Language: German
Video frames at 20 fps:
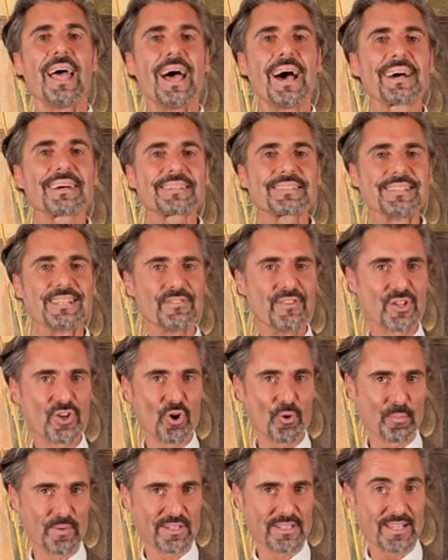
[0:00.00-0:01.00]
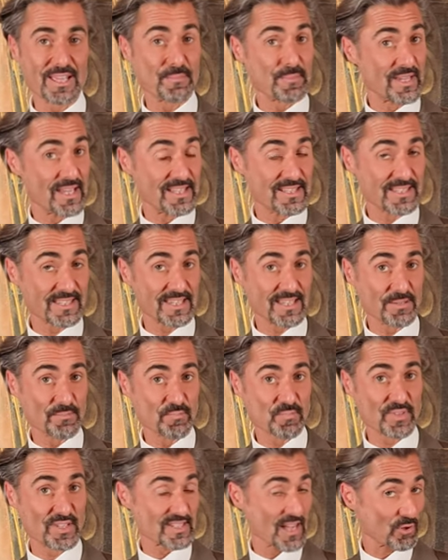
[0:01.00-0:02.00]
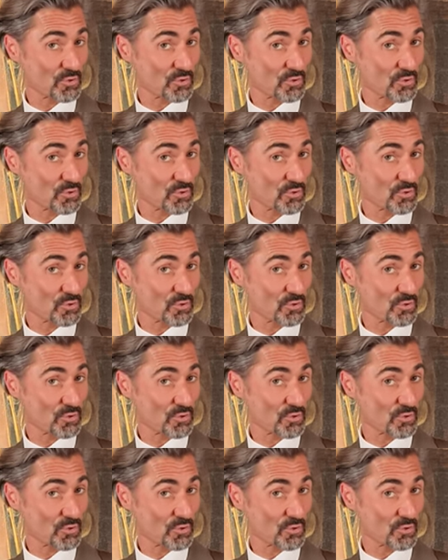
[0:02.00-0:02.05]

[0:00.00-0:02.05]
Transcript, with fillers: Herzlich willkommen im Kinski. Das